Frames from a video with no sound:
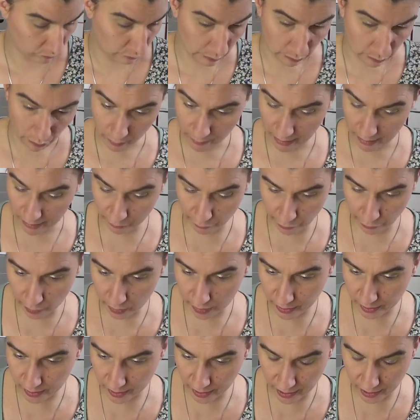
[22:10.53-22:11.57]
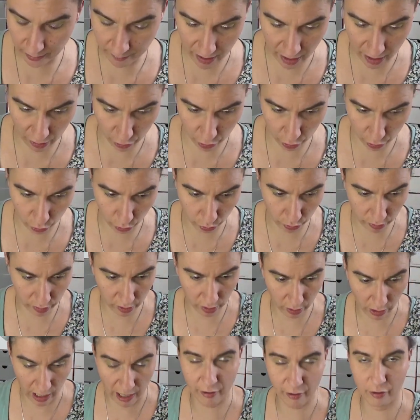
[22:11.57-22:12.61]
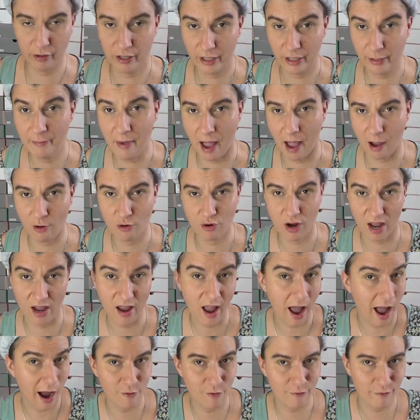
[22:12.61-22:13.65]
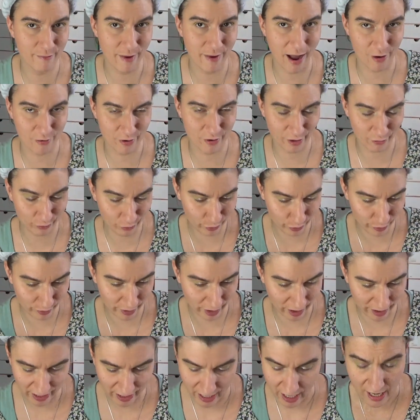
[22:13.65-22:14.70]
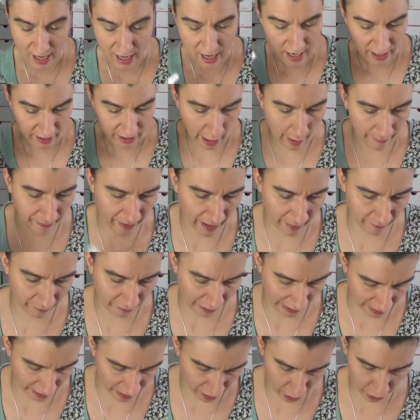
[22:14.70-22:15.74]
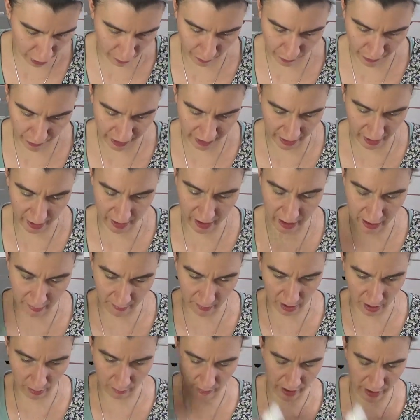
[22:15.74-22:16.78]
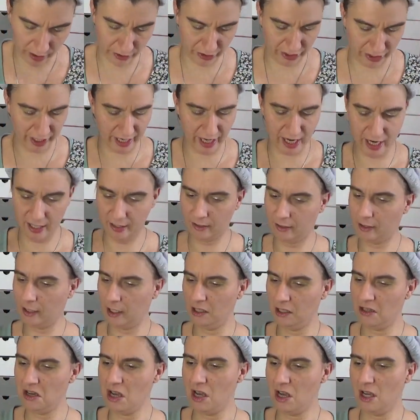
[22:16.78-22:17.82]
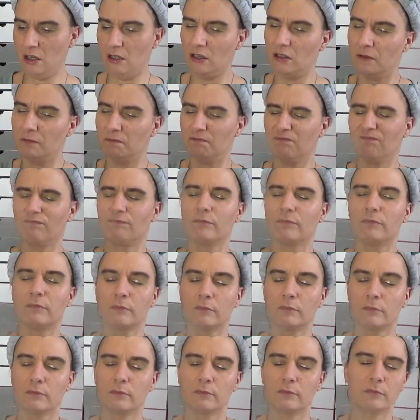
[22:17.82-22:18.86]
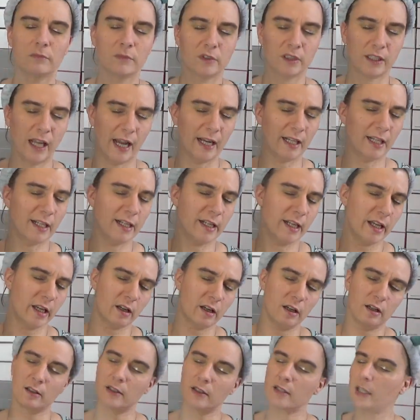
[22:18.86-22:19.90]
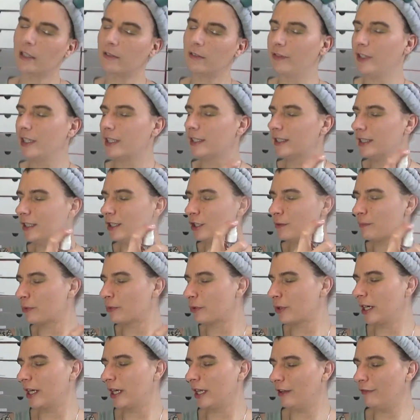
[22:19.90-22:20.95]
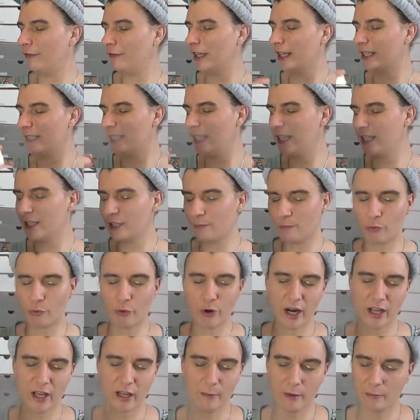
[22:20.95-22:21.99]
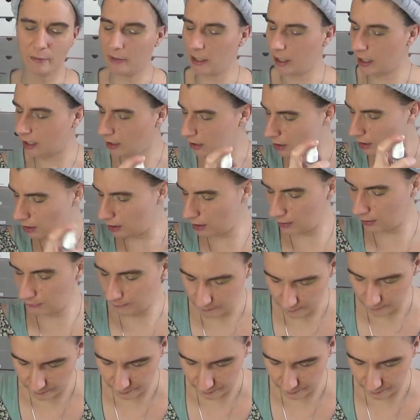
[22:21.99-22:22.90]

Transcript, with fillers: Im Moment fühlt es sich im Auge gut, ah, im Auge, auf dem Auge gut an. Ich habe kein Fixing Spray, ich nehme den Mercy Handy. Ist eigentlich nicht ganz ein Fixing Spray, Fixing Spray aber mir egal.